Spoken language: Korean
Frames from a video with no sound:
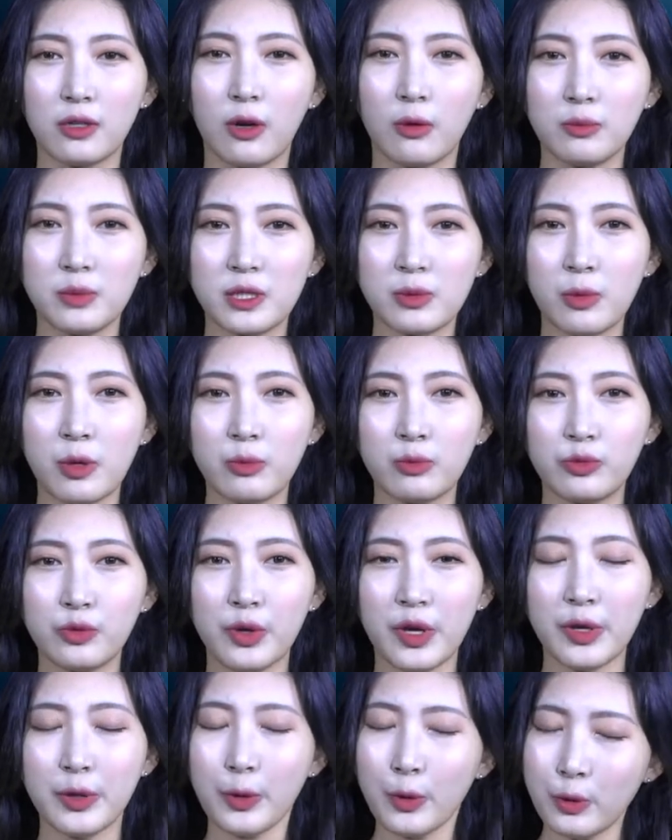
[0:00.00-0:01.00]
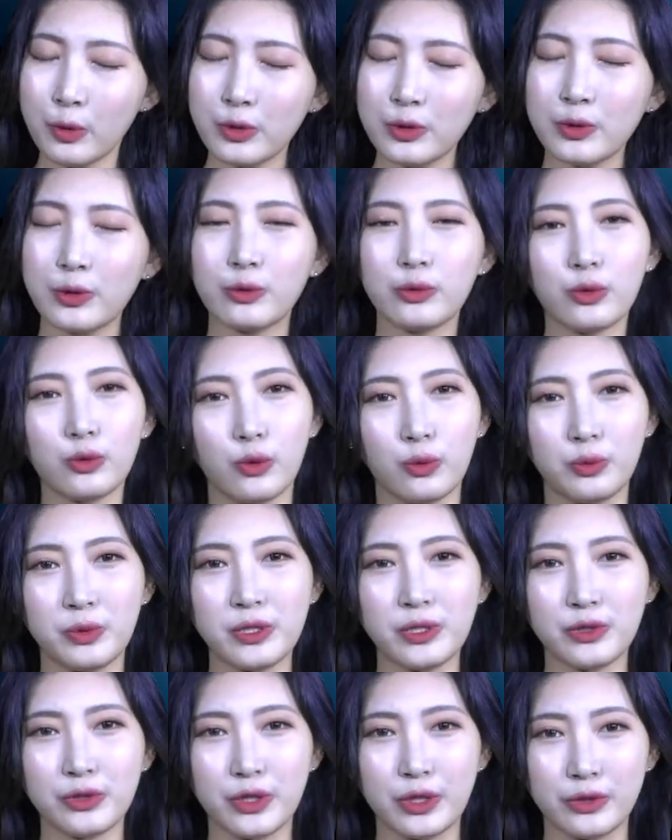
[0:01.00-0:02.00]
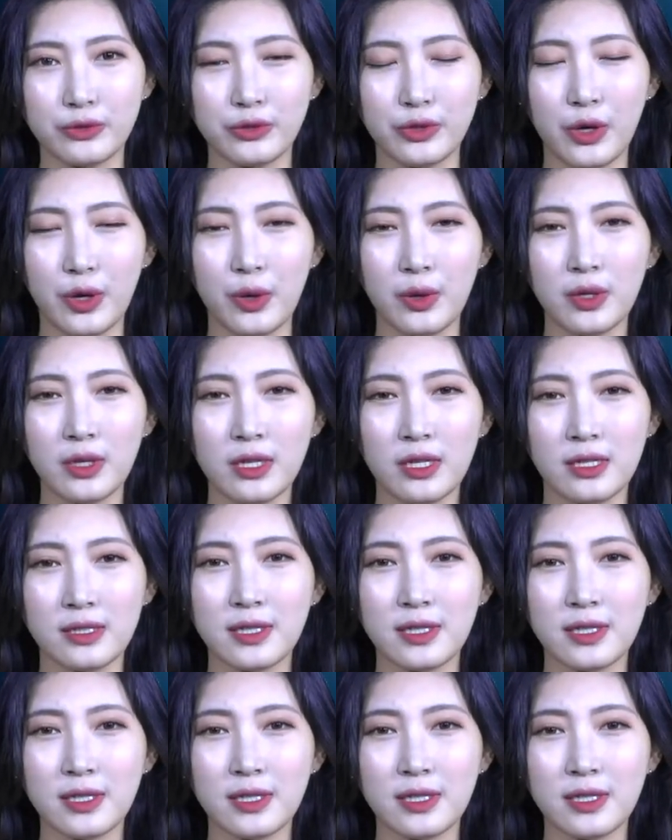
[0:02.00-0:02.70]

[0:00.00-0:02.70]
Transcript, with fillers: 검침 업무의 효율성도 높일 수 있고요.